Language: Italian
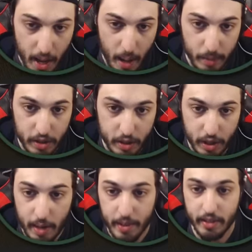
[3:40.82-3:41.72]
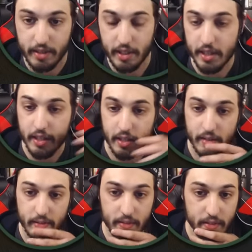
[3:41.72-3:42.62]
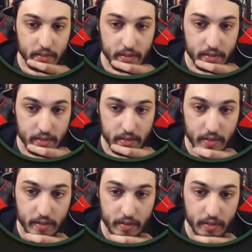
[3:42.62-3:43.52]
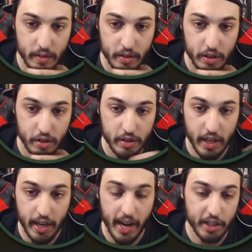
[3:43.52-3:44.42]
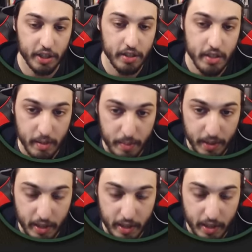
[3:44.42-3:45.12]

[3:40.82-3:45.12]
Ehm, le piantine di... Non ci sono... Di acacia, sì.